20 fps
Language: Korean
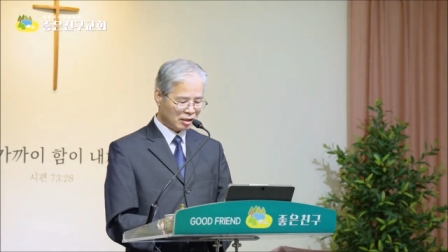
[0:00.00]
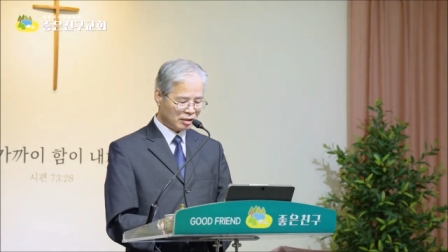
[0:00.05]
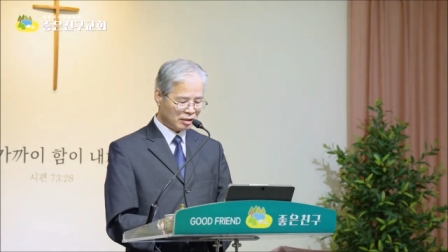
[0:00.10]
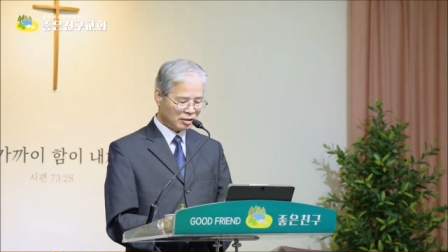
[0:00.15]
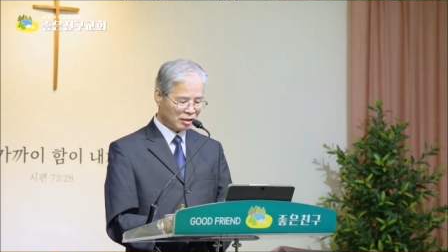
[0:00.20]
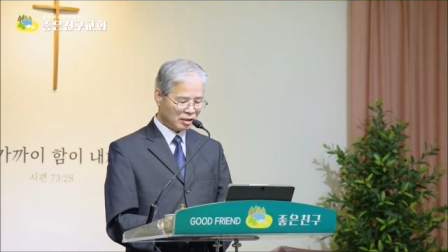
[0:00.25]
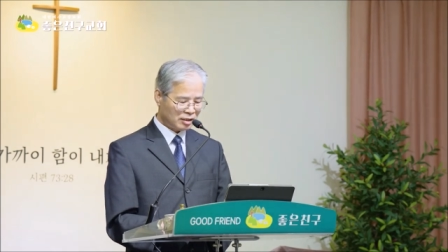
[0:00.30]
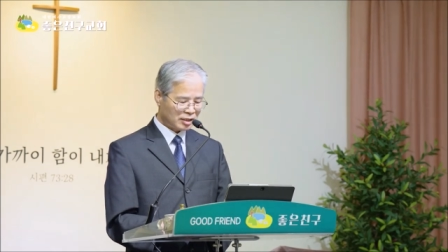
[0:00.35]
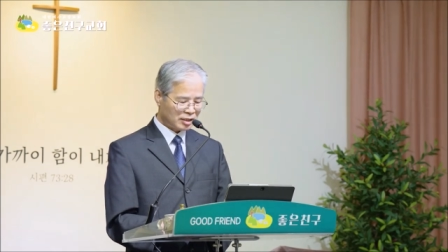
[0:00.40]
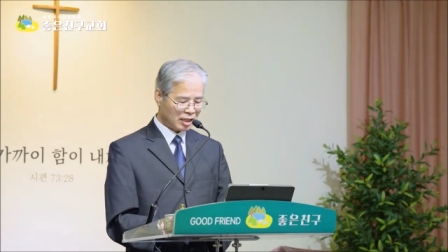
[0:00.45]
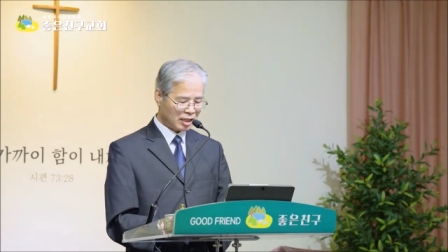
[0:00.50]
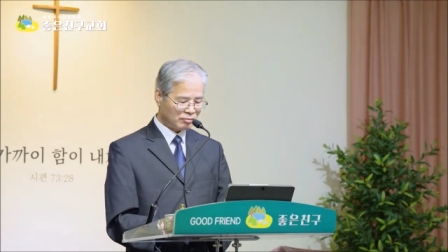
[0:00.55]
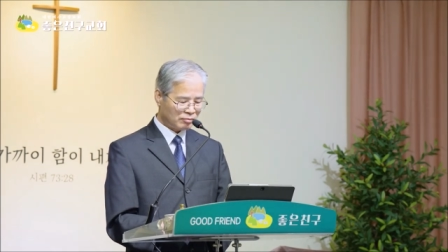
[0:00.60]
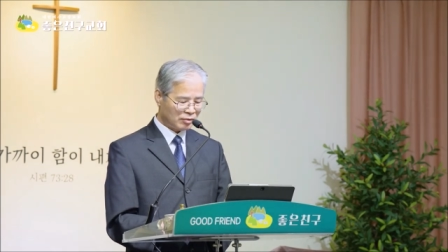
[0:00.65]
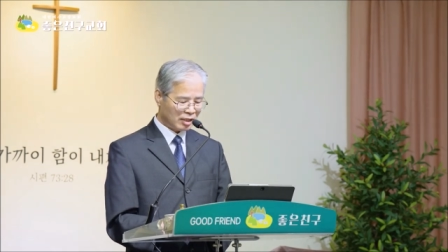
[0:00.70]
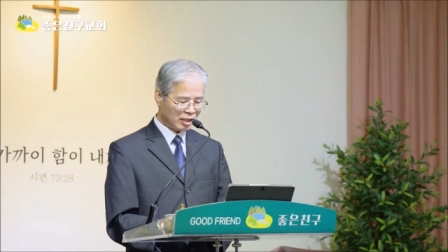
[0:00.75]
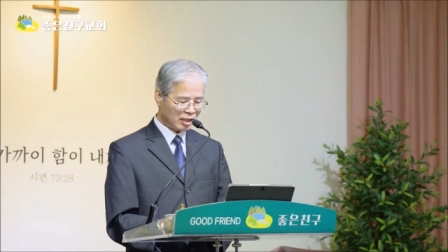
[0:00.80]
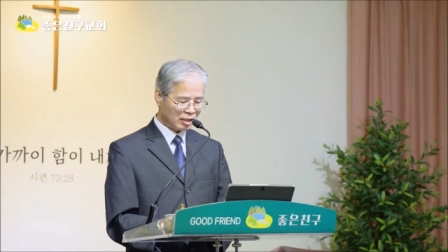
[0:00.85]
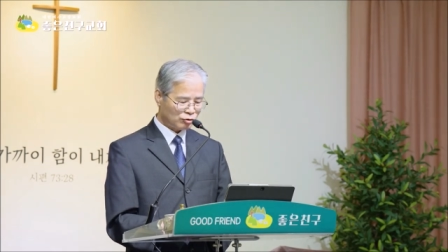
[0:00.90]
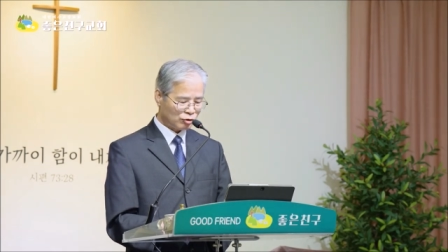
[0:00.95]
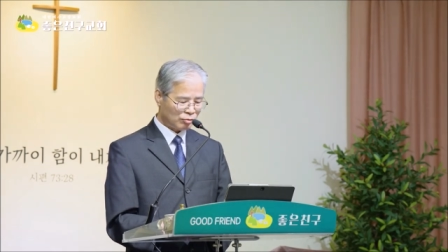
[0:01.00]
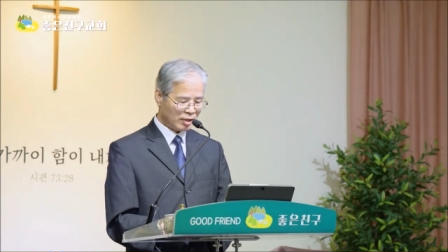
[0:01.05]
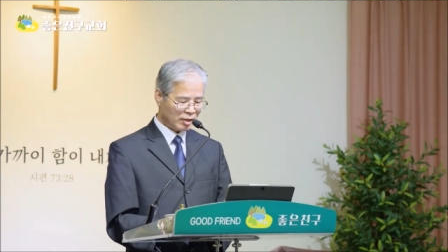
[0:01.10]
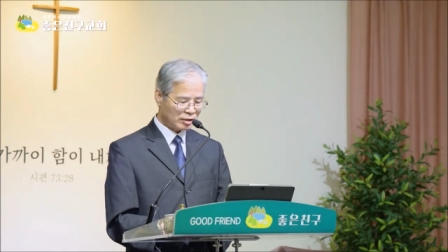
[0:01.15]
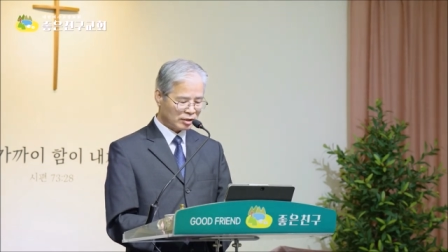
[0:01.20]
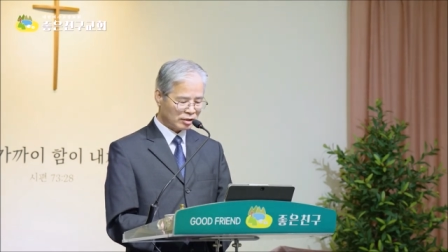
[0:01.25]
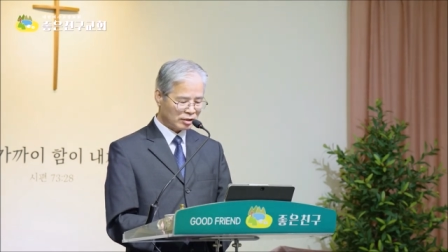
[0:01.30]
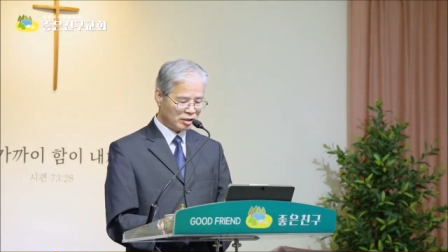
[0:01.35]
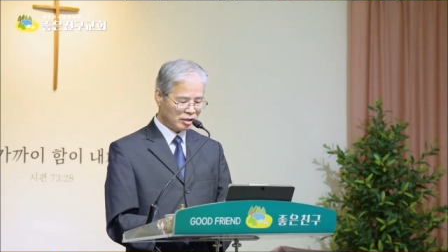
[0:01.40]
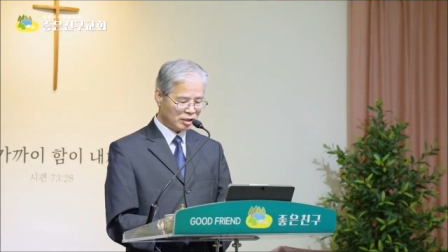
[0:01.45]
이스라엘 사람들에게
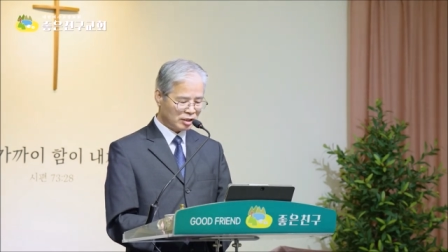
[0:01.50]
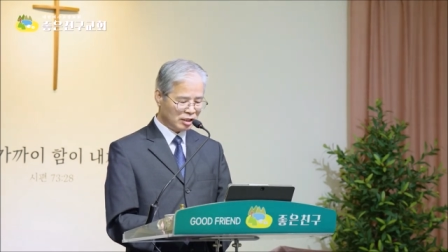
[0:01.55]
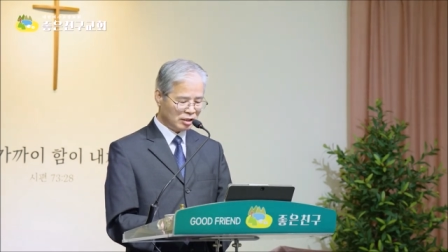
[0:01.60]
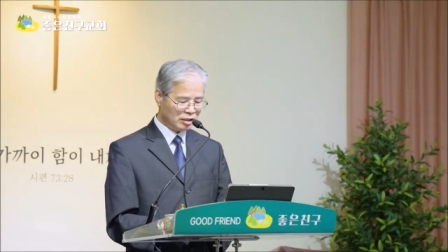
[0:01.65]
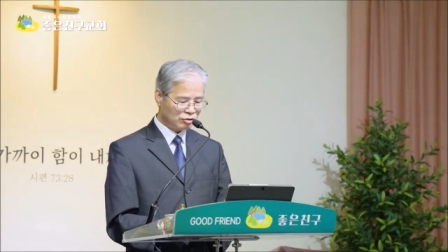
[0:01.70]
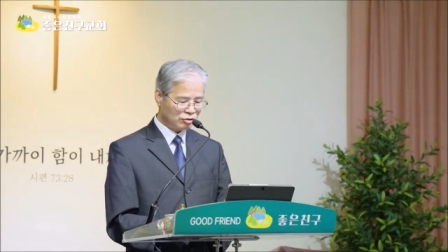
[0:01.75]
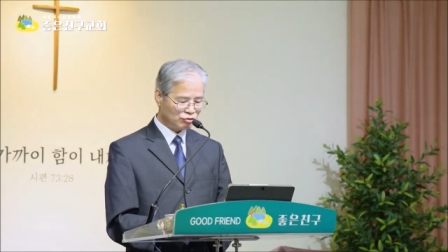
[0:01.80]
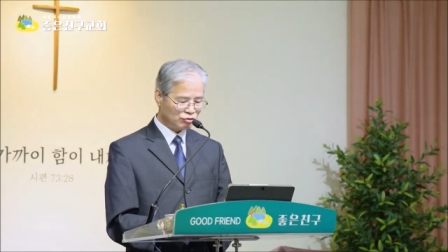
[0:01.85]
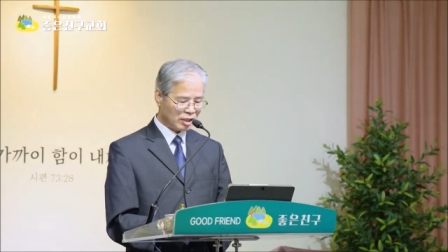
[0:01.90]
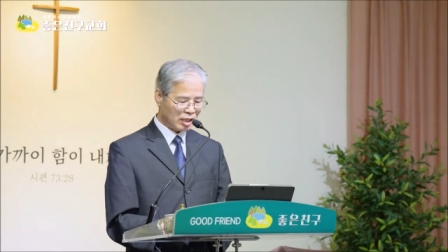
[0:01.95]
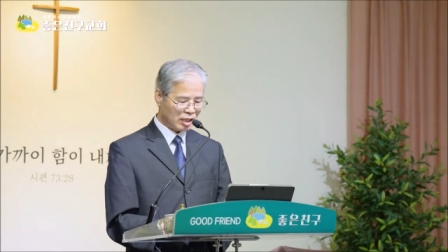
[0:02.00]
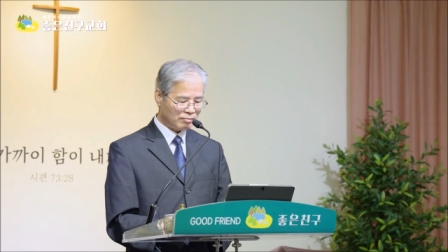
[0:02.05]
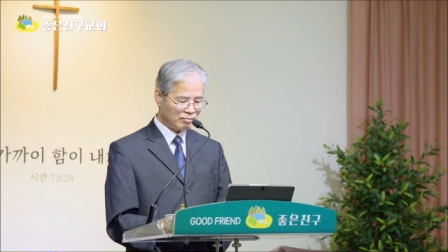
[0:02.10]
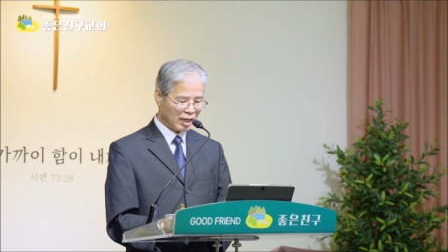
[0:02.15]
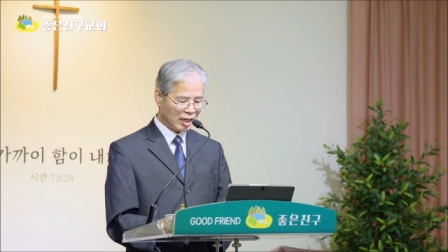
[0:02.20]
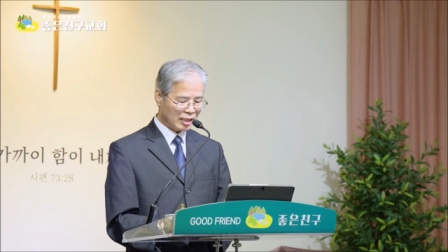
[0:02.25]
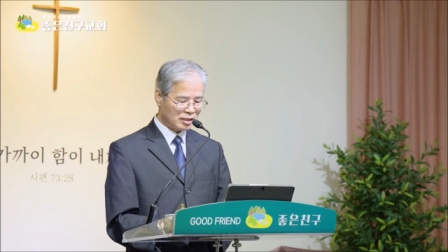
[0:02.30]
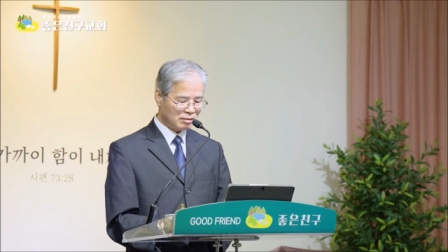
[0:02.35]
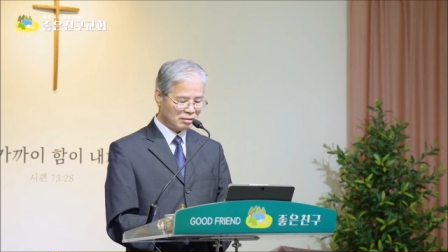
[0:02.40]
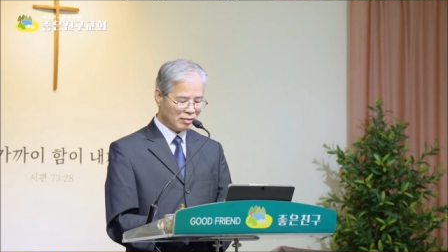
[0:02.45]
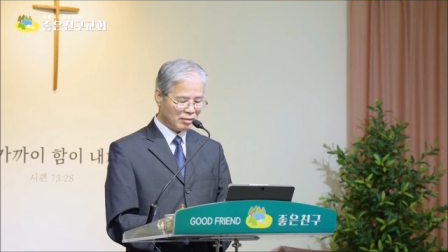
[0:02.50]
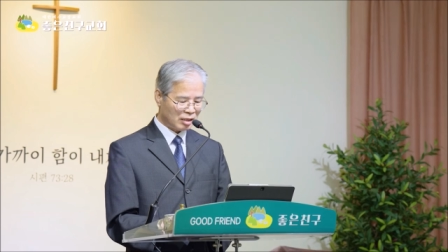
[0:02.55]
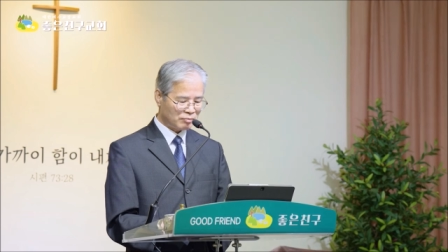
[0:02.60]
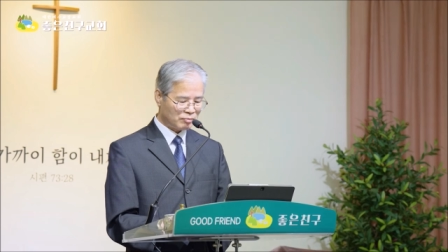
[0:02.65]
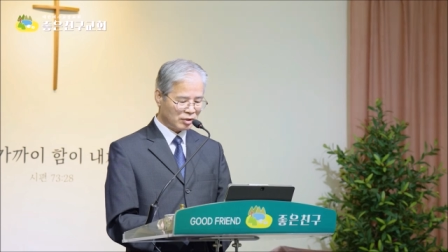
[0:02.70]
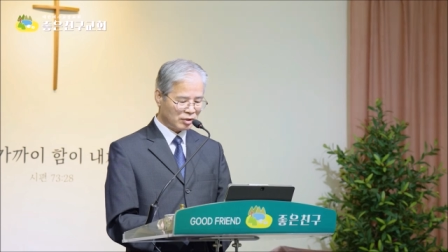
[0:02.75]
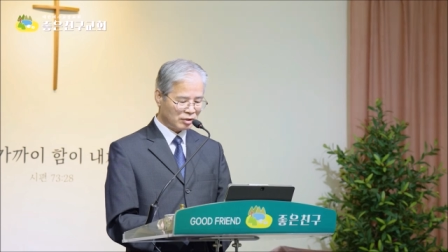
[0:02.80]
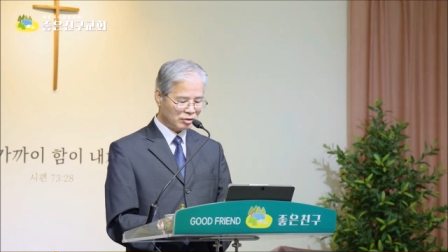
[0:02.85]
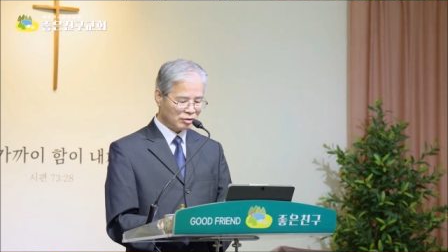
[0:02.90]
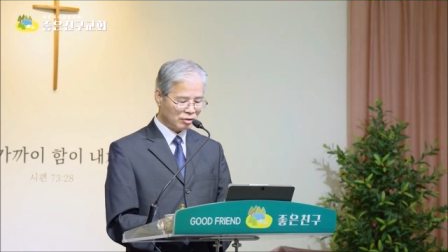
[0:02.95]
초막절은 1년 중에 마지막
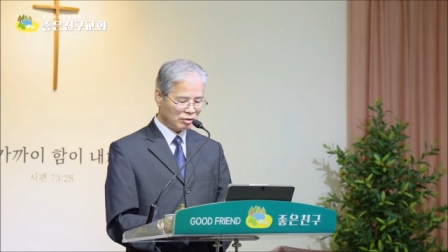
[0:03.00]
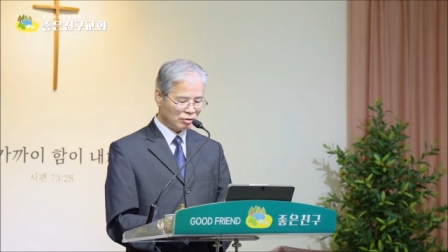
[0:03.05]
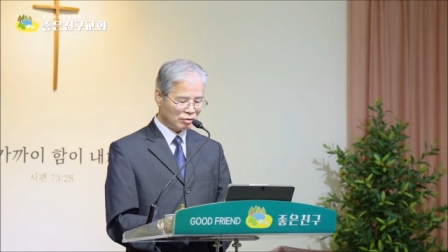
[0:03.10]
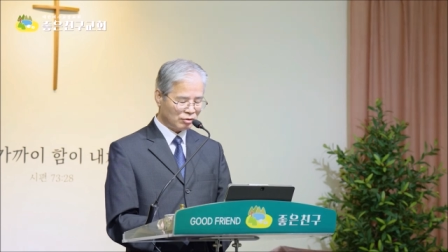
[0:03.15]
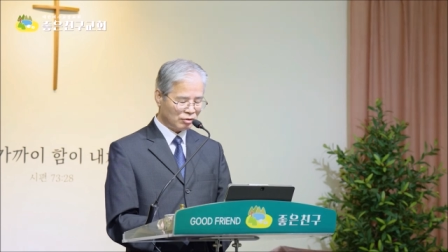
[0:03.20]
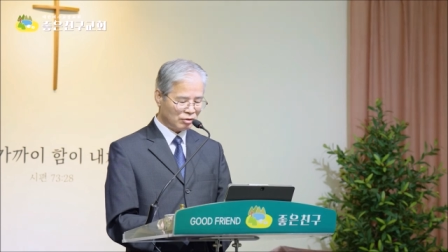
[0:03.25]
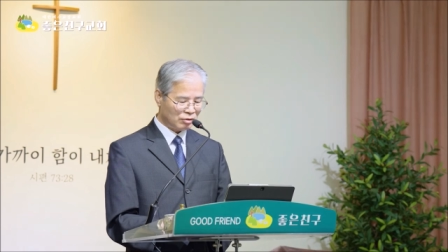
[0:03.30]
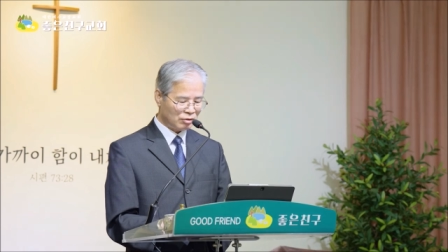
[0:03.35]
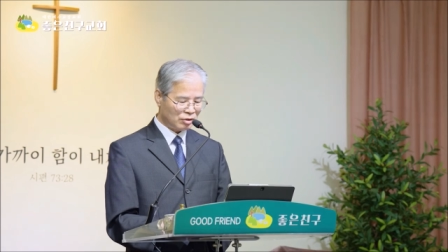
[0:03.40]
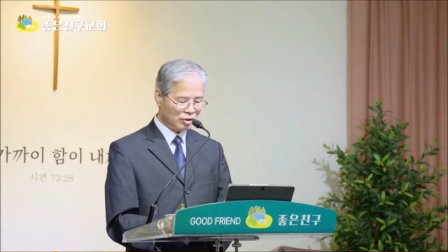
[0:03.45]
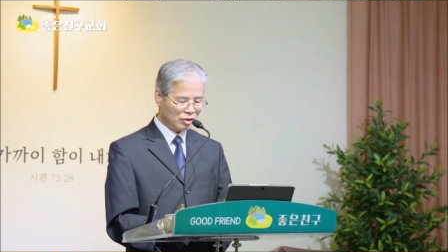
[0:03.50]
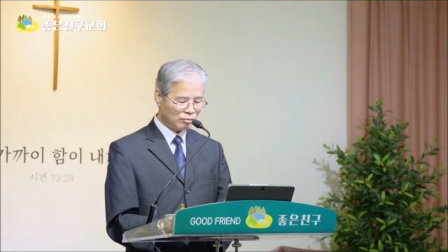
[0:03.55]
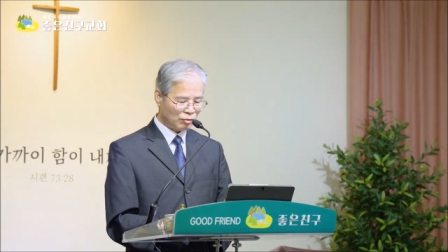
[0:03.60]
명절로